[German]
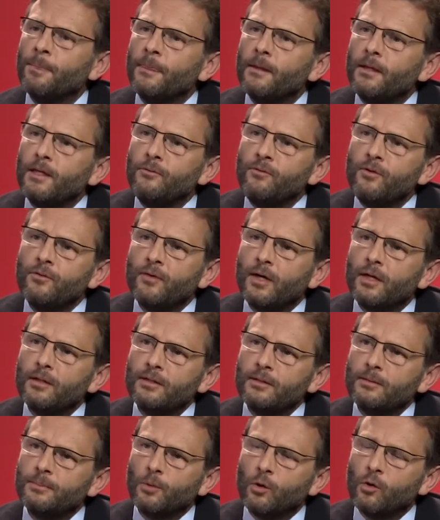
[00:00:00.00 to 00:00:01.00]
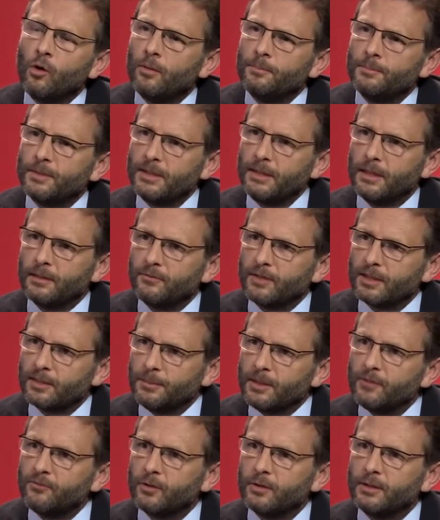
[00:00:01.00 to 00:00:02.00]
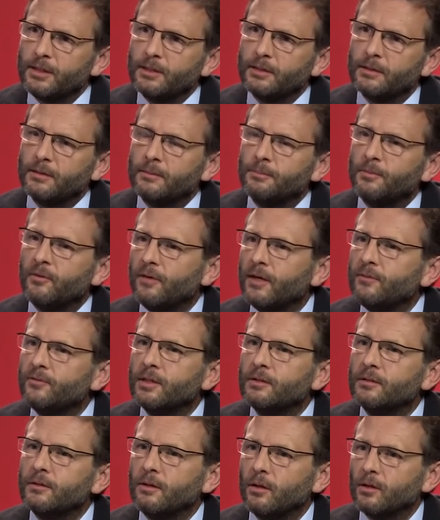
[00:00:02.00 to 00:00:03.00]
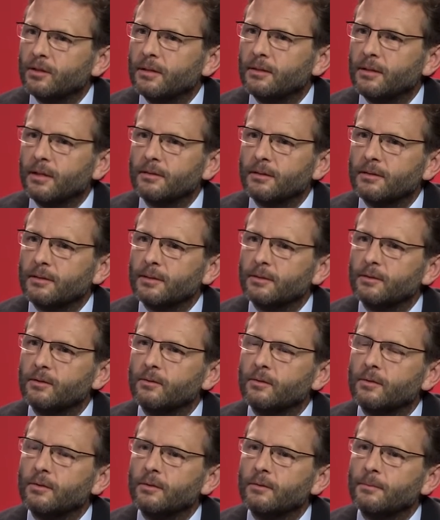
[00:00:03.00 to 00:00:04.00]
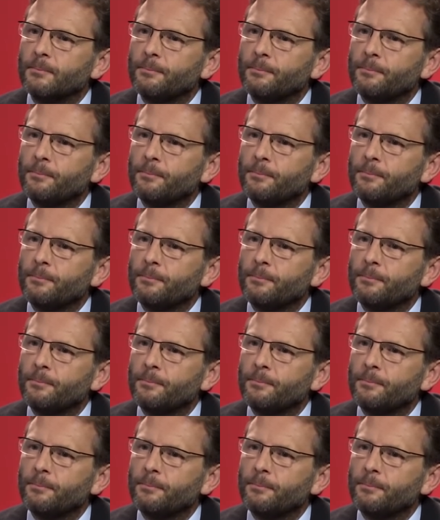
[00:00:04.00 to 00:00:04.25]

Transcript: Inwieweit bekommen Sie etwas mit von diesen bewaffneten Auseinandersetzungen?